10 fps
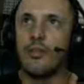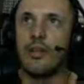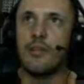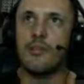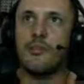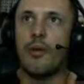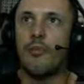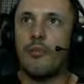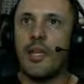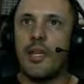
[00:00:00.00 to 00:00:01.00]
As
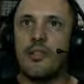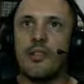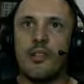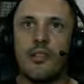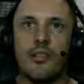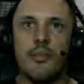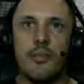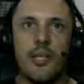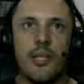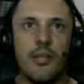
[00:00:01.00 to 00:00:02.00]
palmeiras aqui
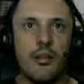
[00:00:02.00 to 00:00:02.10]
também.